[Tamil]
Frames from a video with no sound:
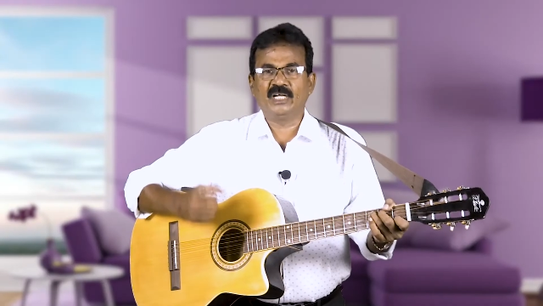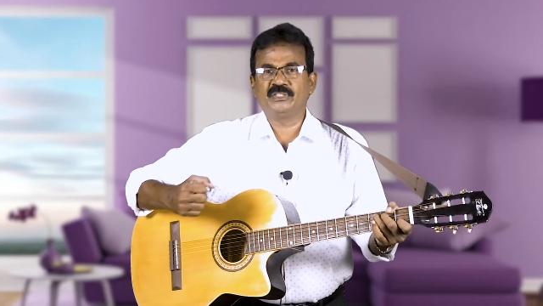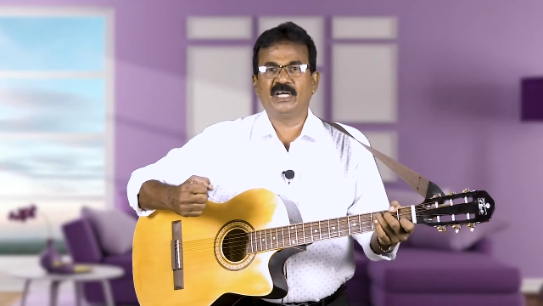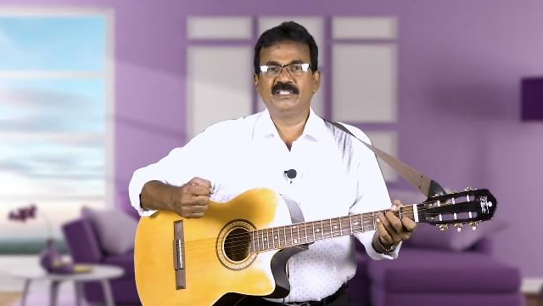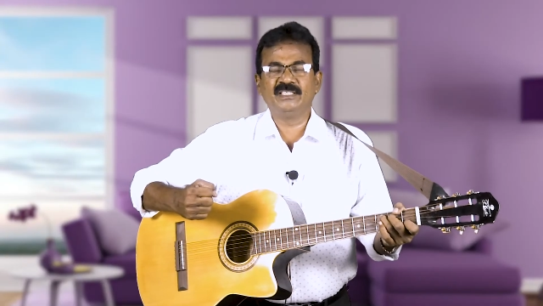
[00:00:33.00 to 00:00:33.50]

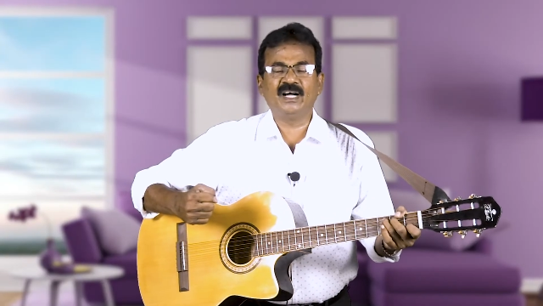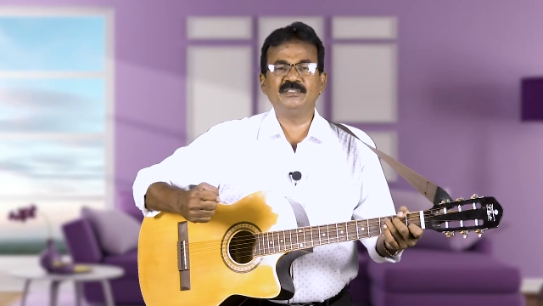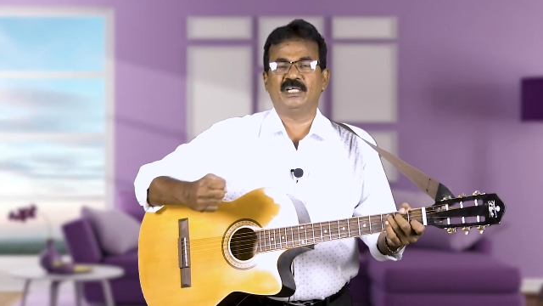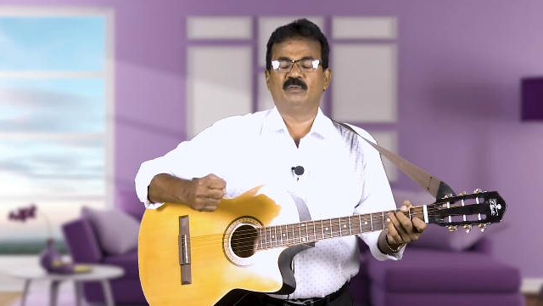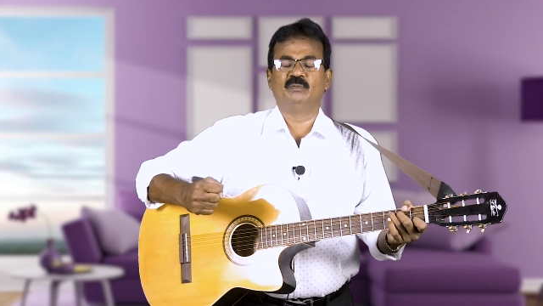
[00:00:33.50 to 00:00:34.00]
ராஜாதி
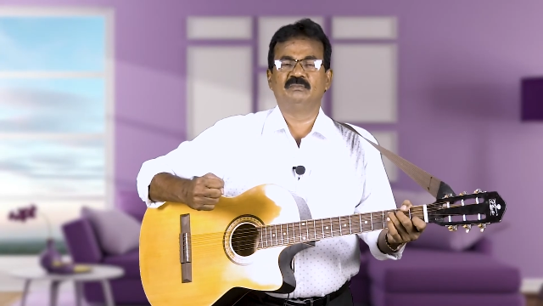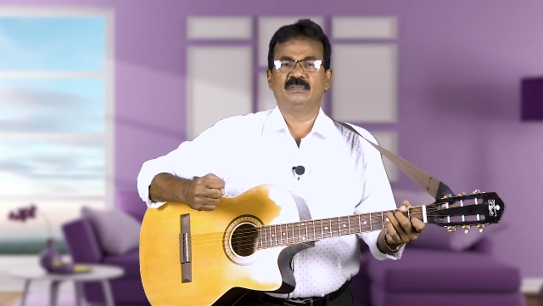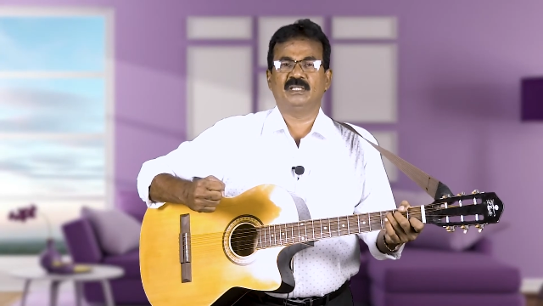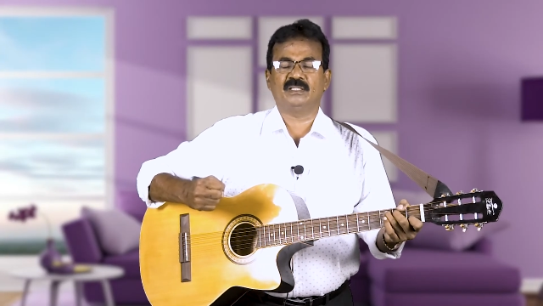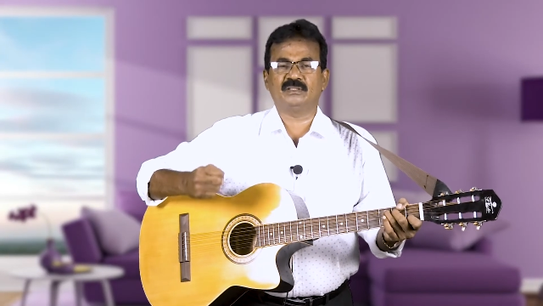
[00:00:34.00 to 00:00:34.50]
ராஜாவும்
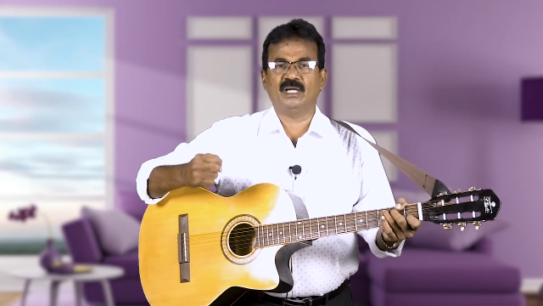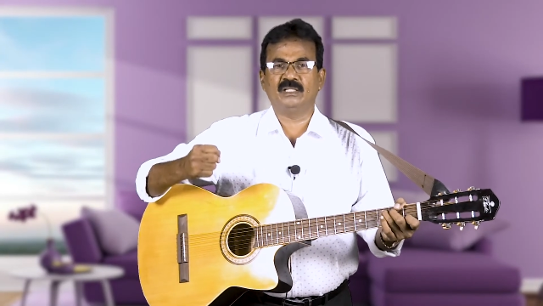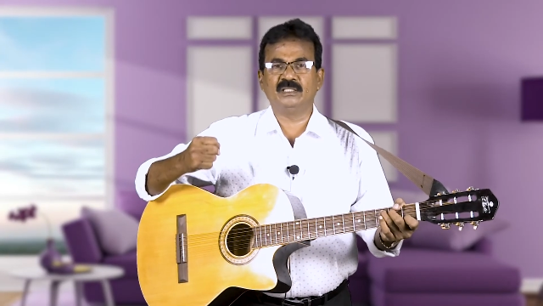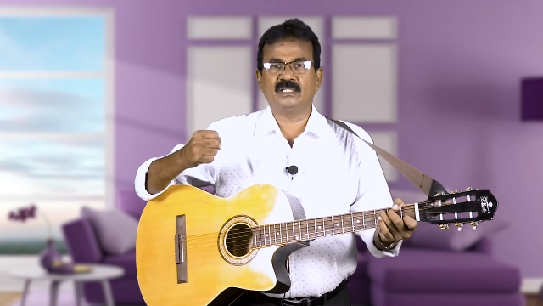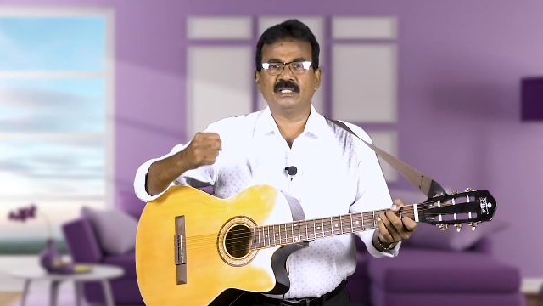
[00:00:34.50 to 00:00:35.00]

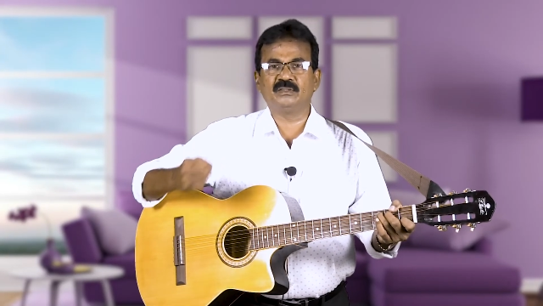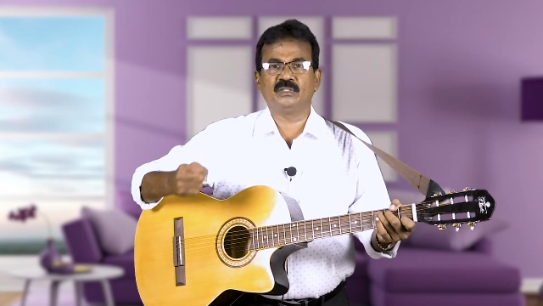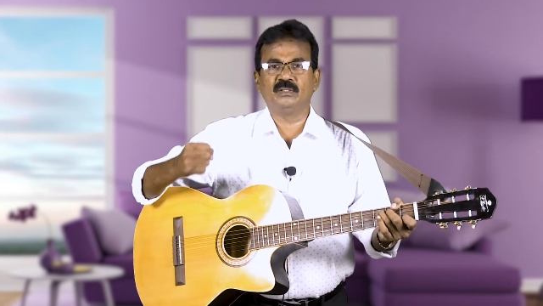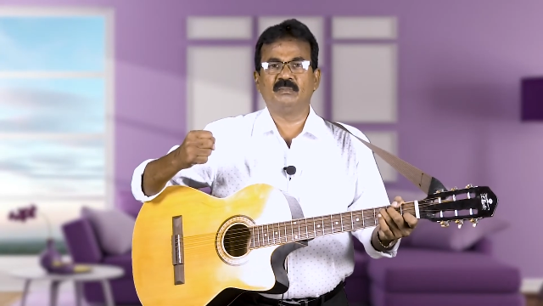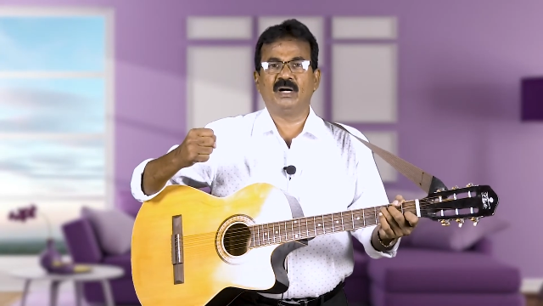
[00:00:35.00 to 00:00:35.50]
கர்த்தாதி
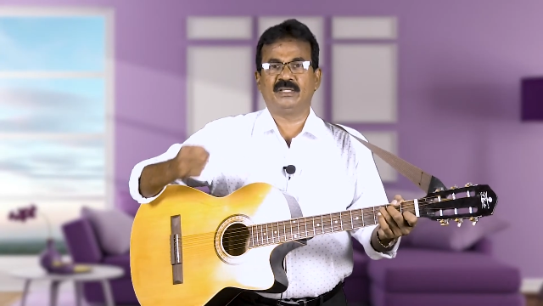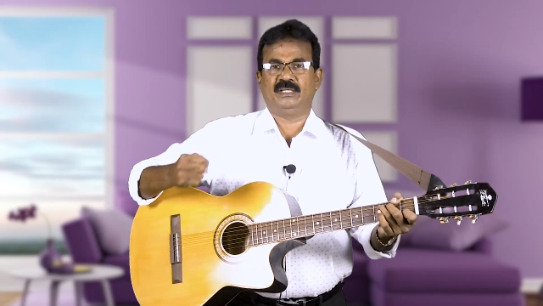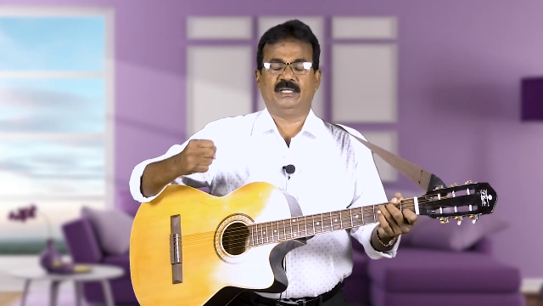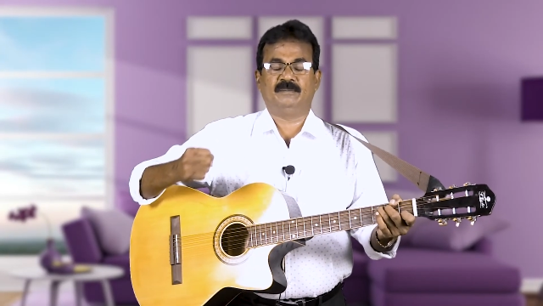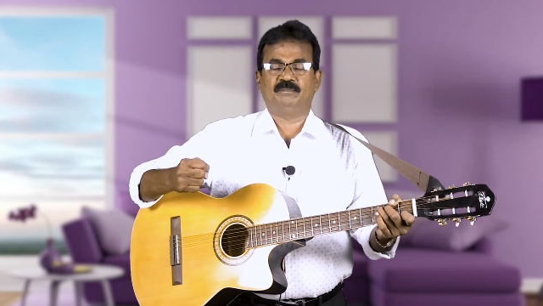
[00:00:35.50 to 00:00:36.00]
கர்த்தருமாகிய